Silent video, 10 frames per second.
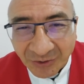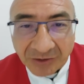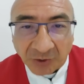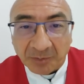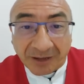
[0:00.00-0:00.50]

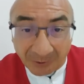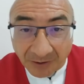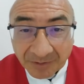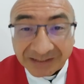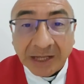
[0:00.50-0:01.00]
Cuando Pedro
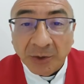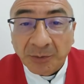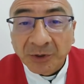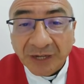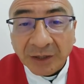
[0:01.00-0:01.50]
ha pasado
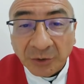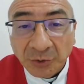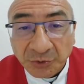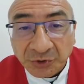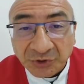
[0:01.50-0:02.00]
por la
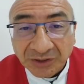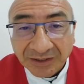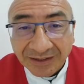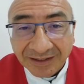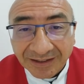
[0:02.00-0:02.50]
cruz,
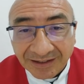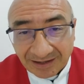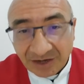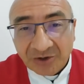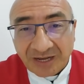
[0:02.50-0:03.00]

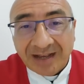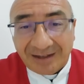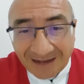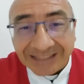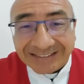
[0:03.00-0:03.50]

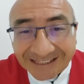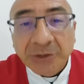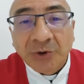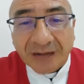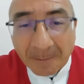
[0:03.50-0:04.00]
ahora ha
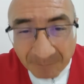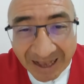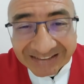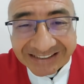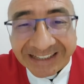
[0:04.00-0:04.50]
sido
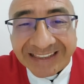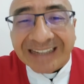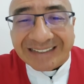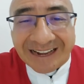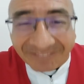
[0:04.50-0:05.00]
capaz de
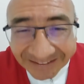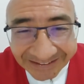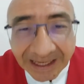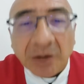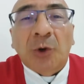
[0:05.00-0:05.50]
dar la
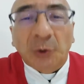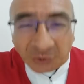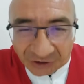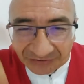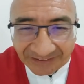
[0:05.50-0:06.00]
vida
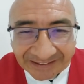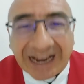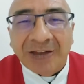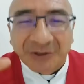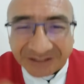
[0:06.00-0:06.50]

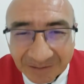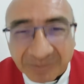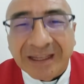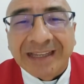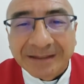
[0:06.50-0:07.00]
crucificado
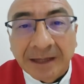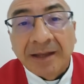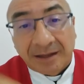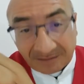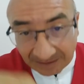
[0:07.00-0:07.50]

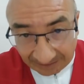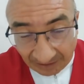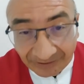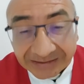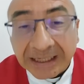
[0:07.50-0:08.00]
también de
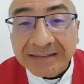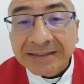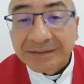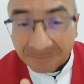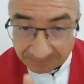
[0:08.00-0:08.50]

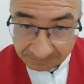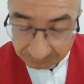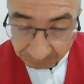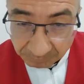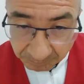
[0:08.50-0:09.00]
cabezas
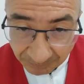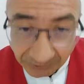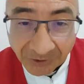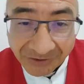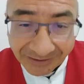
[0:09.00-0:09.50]

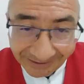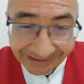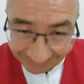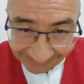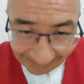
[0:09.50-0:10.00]
pero ¿eh?